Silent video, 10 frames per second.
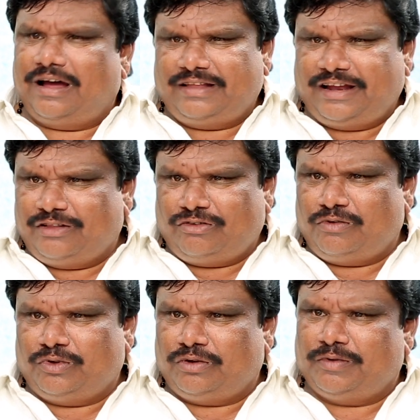ఆ ధైర్యంతో
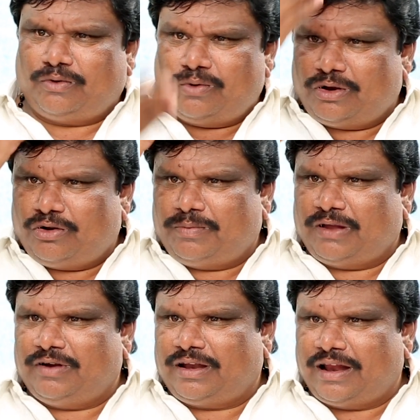పోతున్నాం మీద కోట్ల
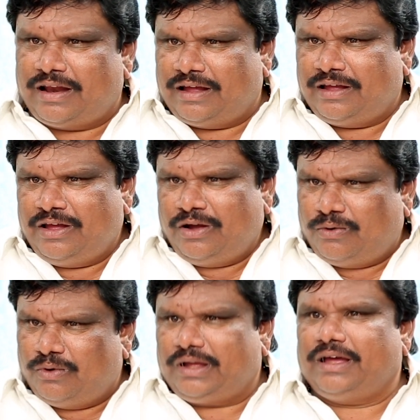రూపాయలు పెట్టాలనే
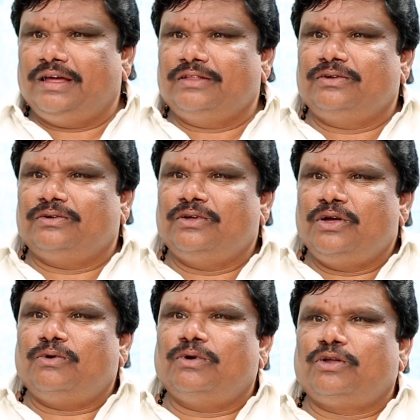కోరిక లేదు
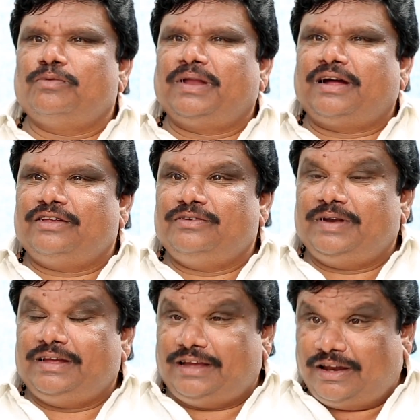కోట్ల రూపాయలు ఖర్చు
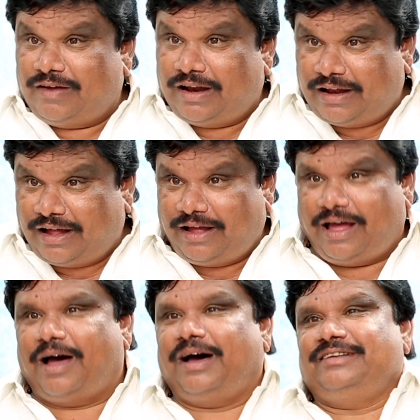పెట్టి గెలవాలనే
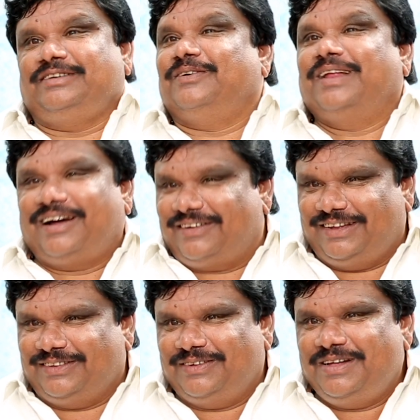ఆశ కూడా నాకు
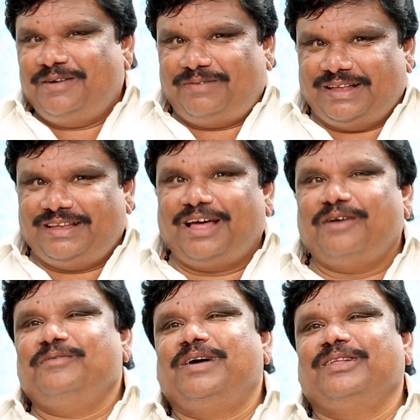లేదు ప్రజల
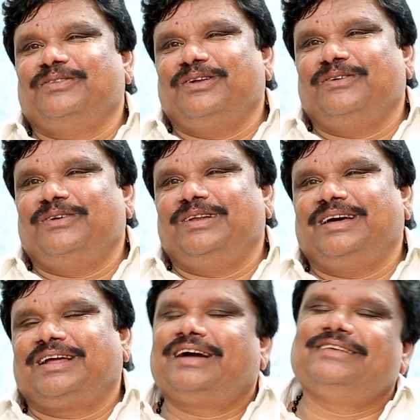అభిమానంతో ఉందని
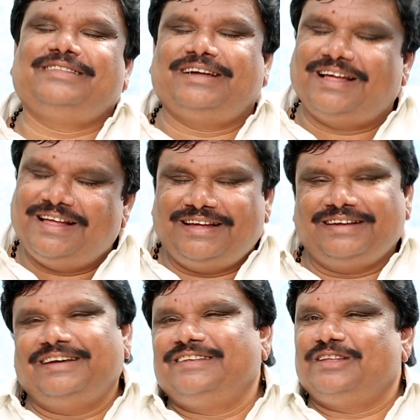కనుక ఖచ్చితంగా
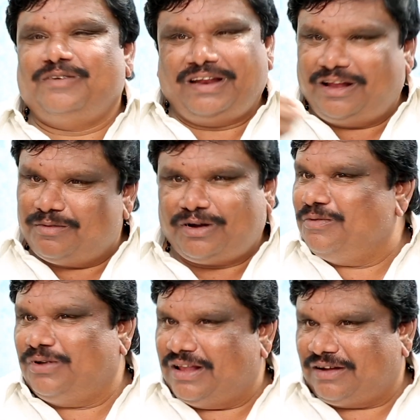గెలుస్తామనే
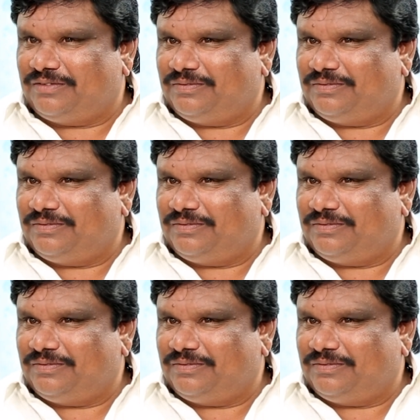నమ్మకం ఉంది నాకు